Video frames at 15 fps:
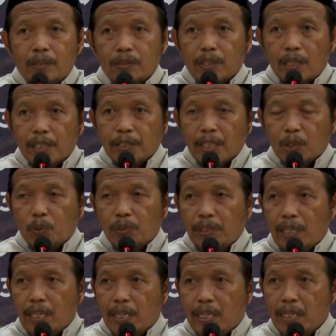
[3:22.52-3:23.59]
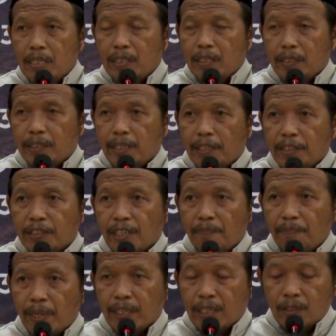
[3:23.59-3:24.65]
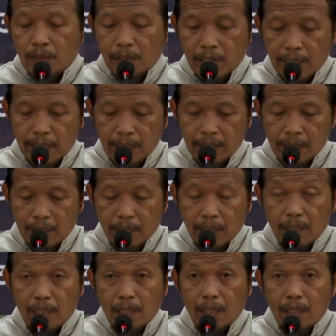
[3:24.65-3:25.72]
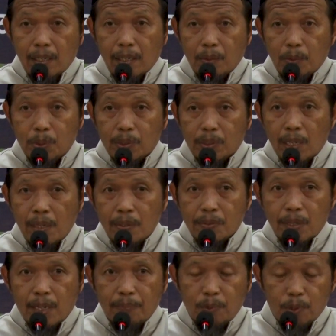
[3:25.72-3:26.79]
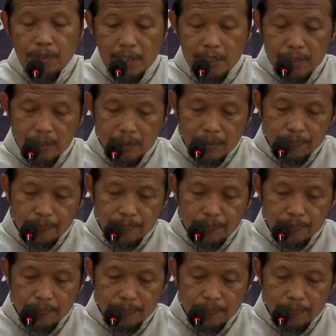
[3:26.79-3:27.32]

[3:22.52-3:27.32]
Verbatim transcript: Salah satunya yang disampaikan oleh Ustaz Zaipuddin